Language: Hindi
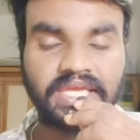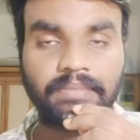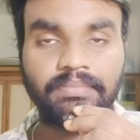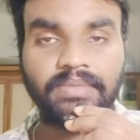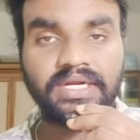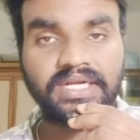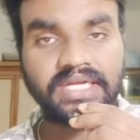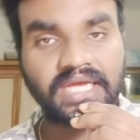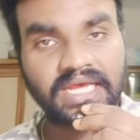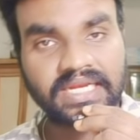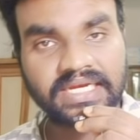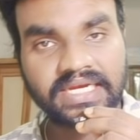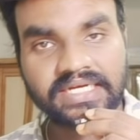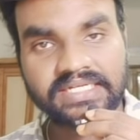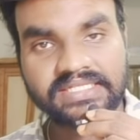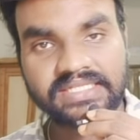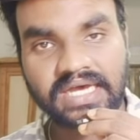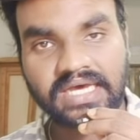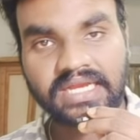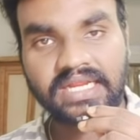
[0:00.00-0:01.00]
कैम में
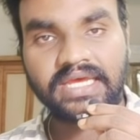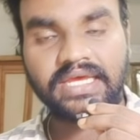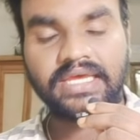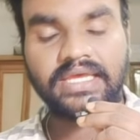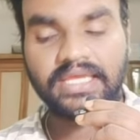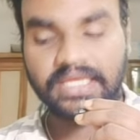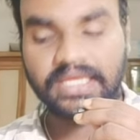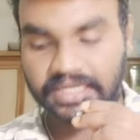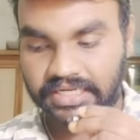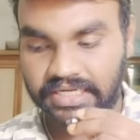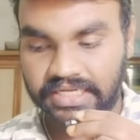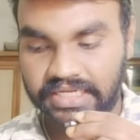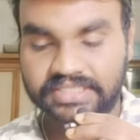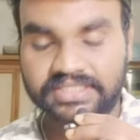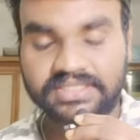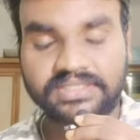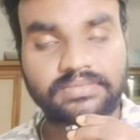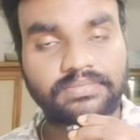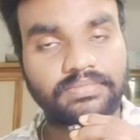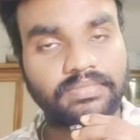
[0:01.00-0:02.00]
टारगेट्स आ रहा है
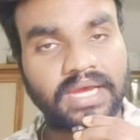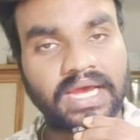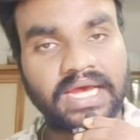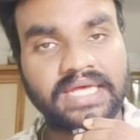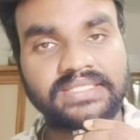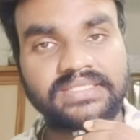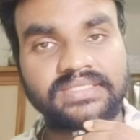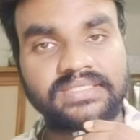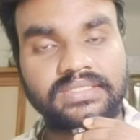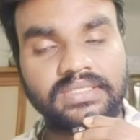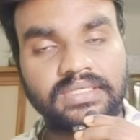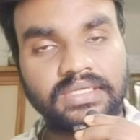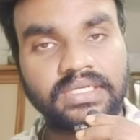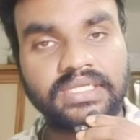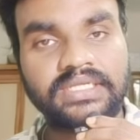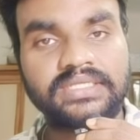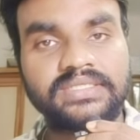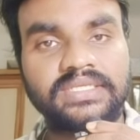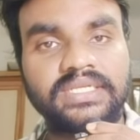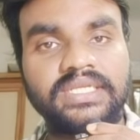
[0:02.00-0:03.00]
इंग्लिश मैथ्स
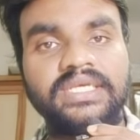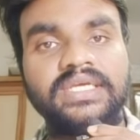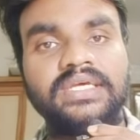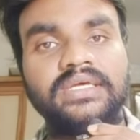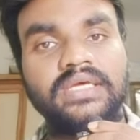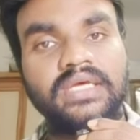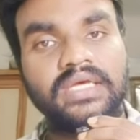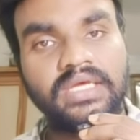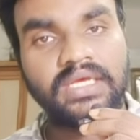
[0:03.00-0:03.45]
रीजनिंग